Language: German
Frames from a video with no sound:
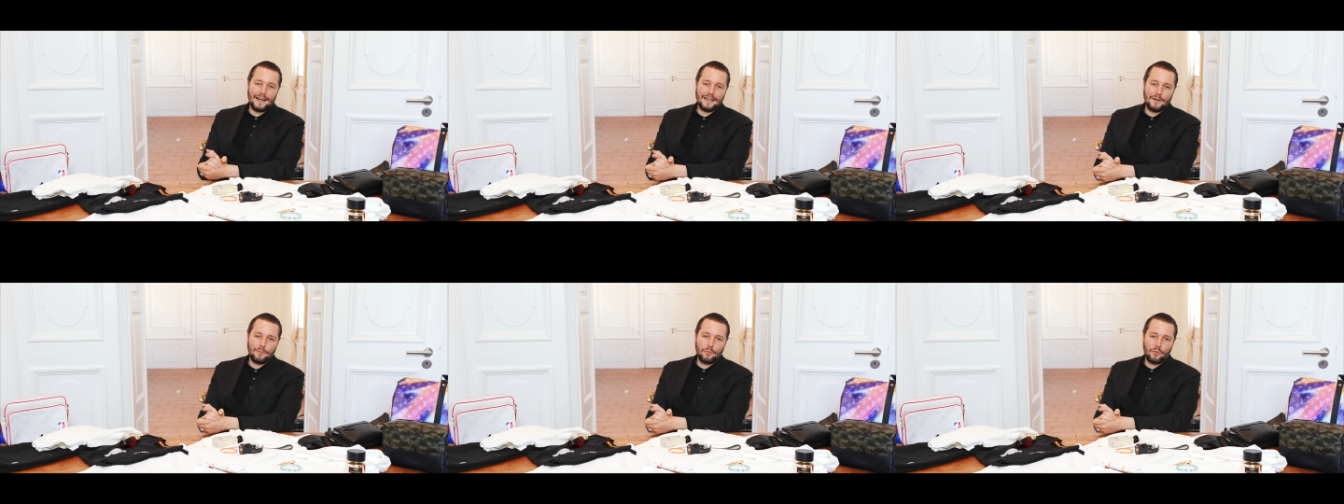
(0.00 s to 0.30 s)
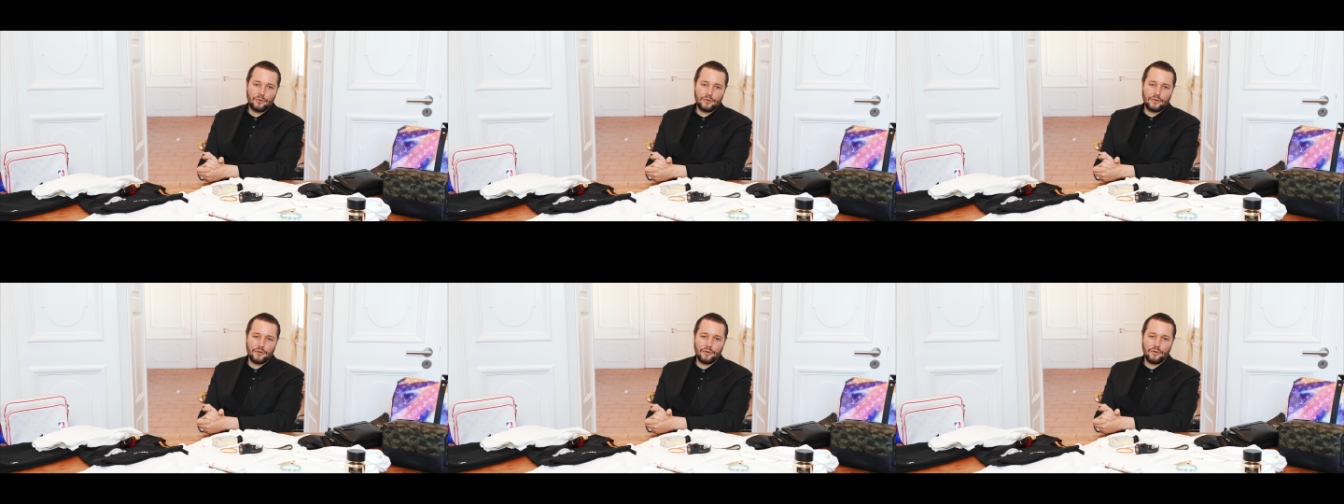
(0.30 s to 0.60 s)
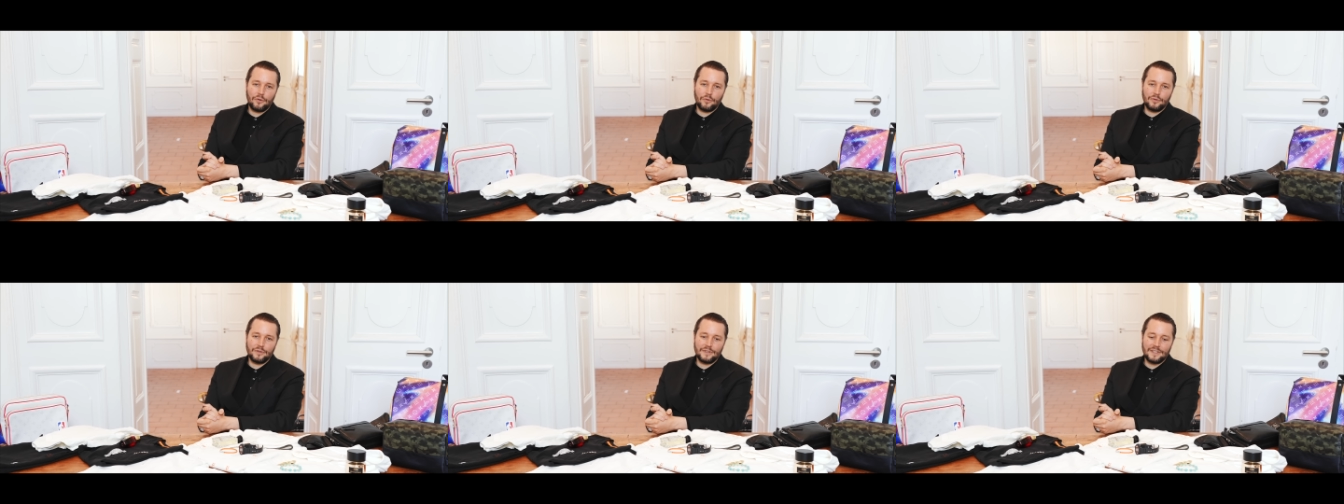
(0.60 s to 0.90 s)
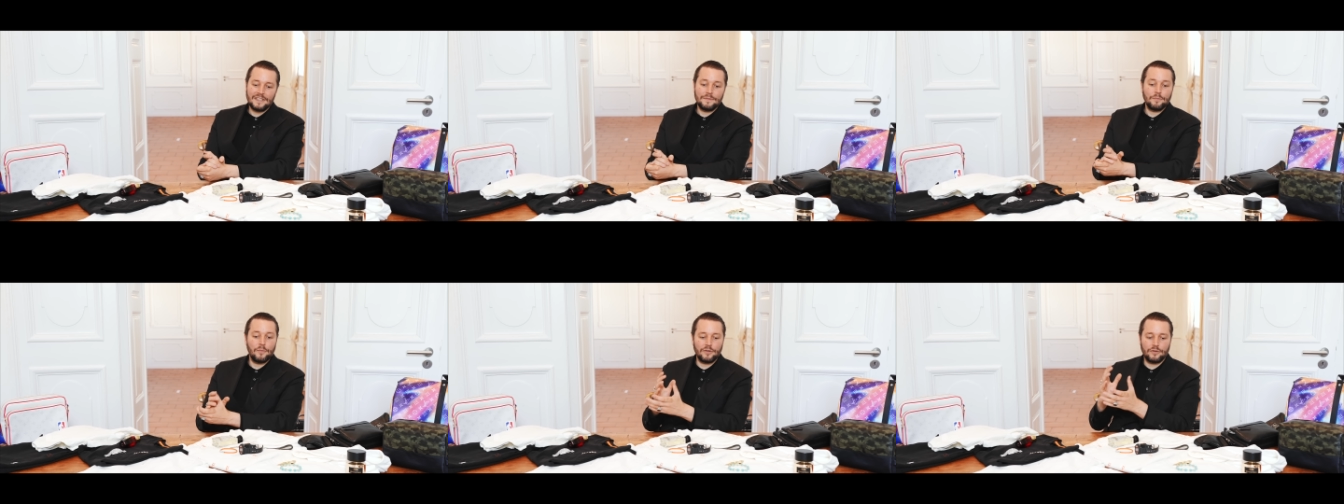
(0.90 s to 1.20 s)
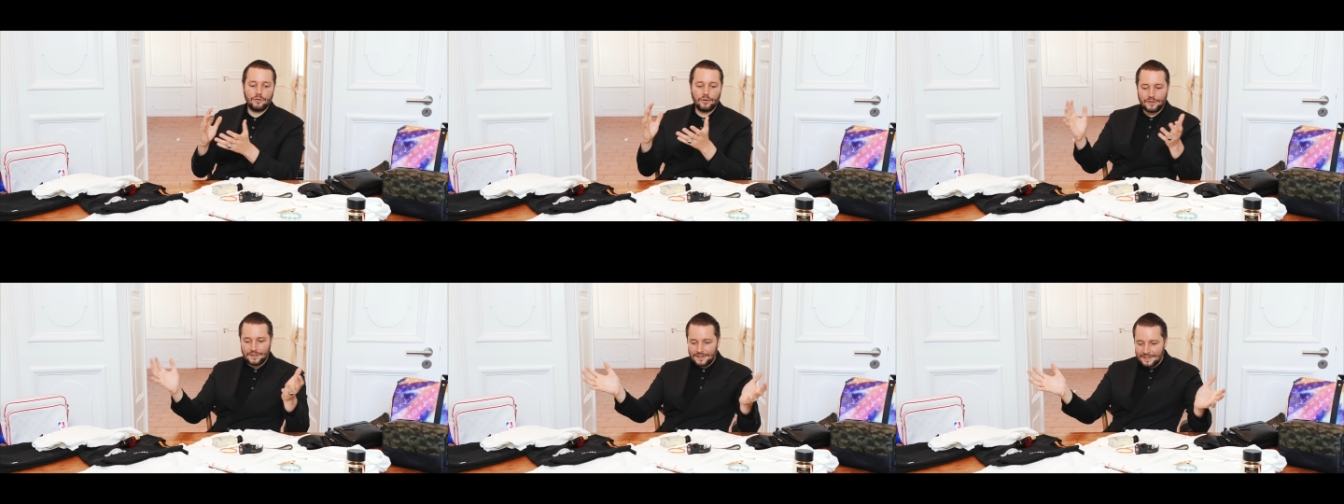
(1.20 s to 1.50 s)
Angebote und ich
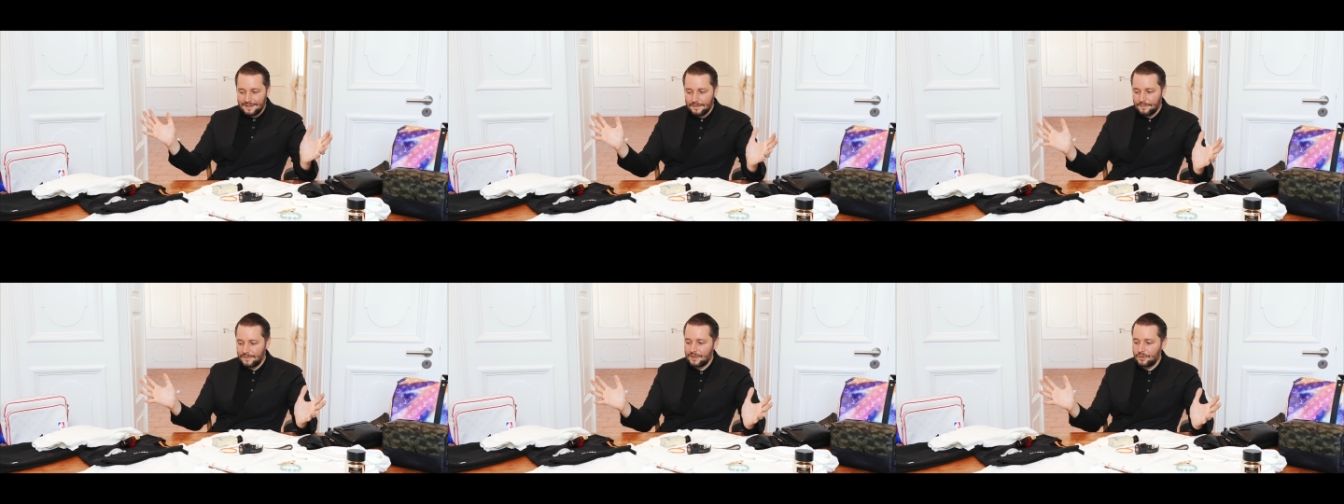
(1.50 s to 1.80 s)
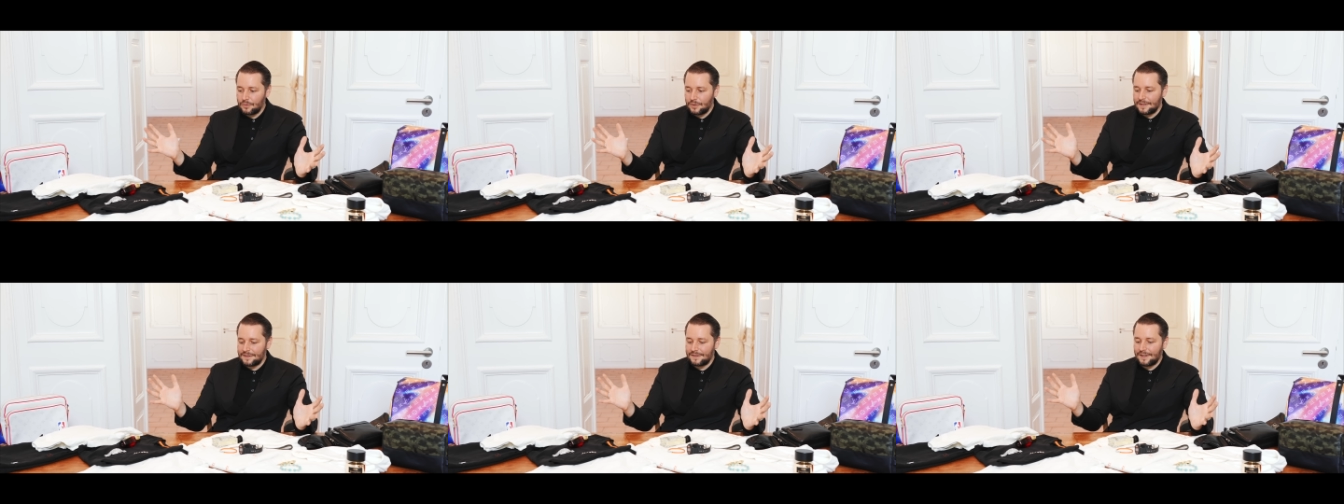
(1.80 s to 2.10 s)
möchte euch in diesem Video hier